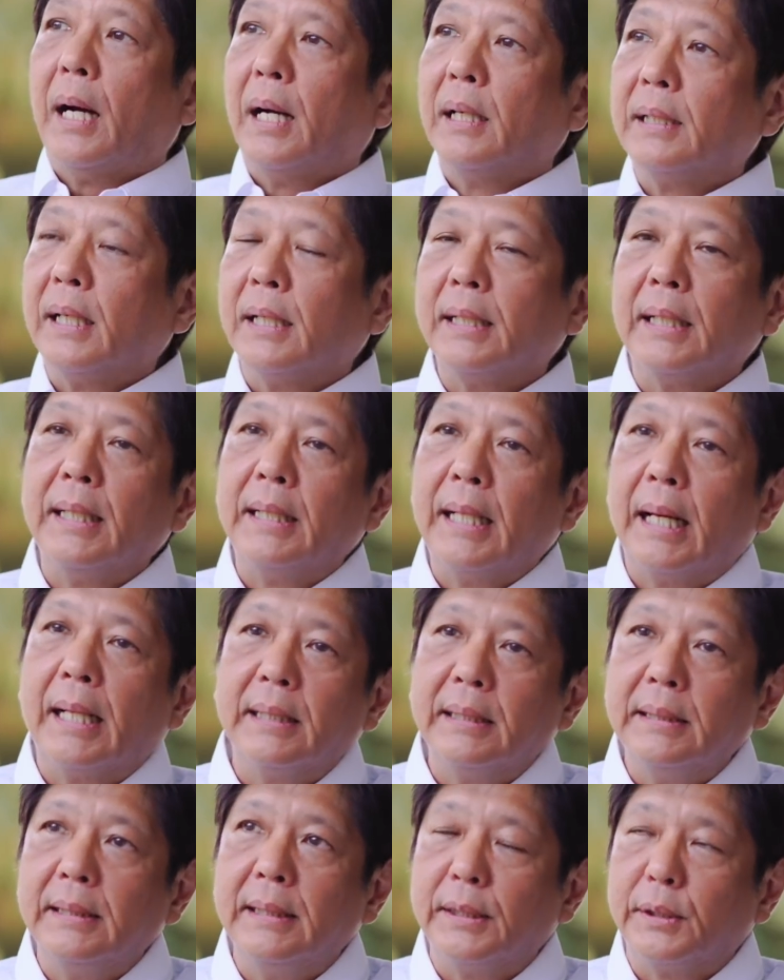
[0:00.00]
Ang
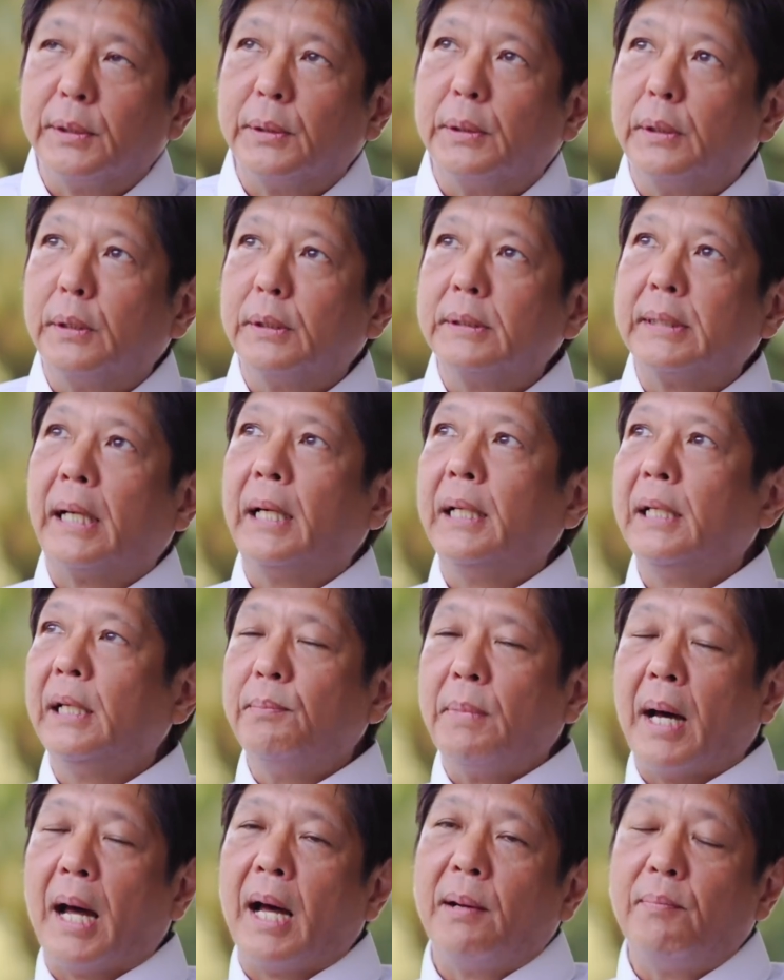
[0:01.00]
nangyayari dito,
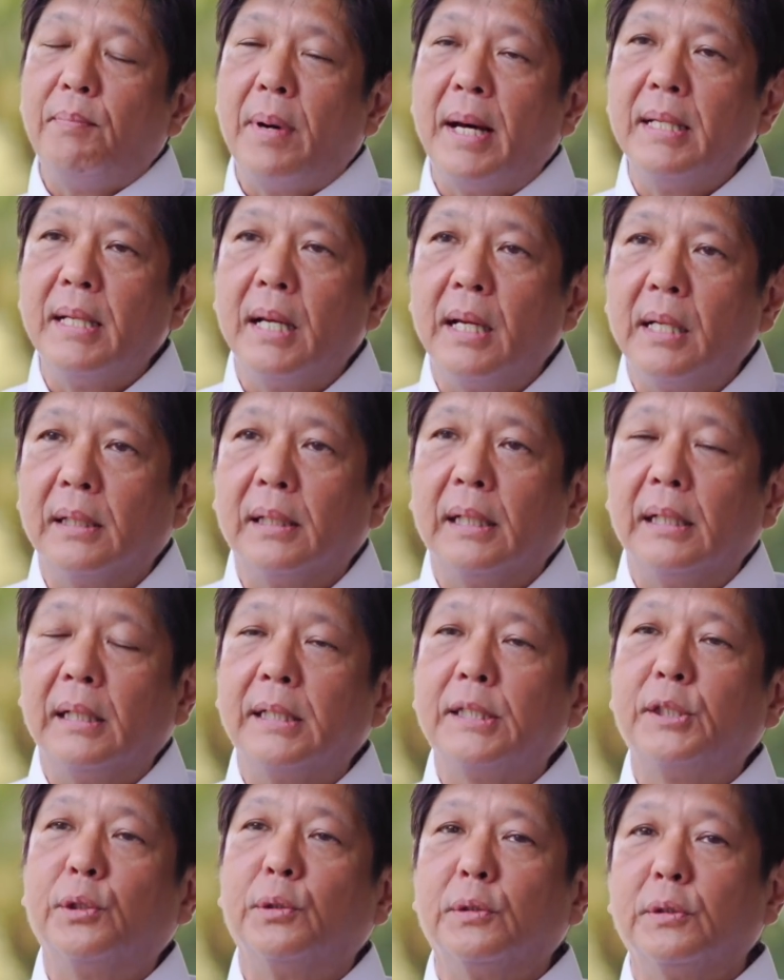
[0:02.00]
dahil mahaba na ang
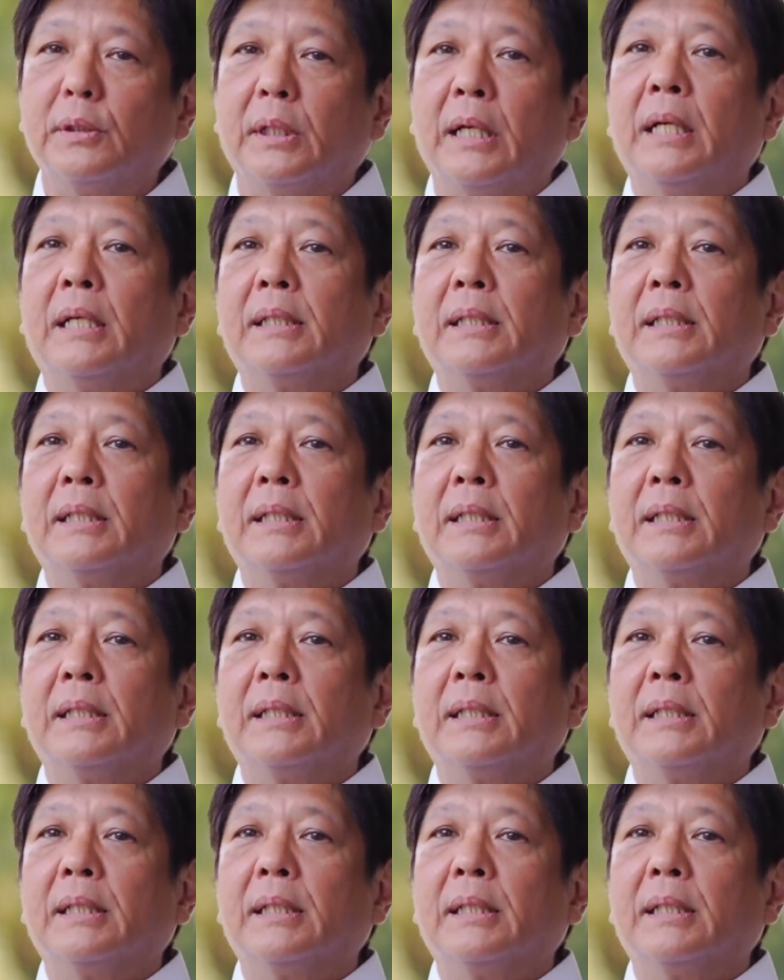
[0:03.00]
relasyon,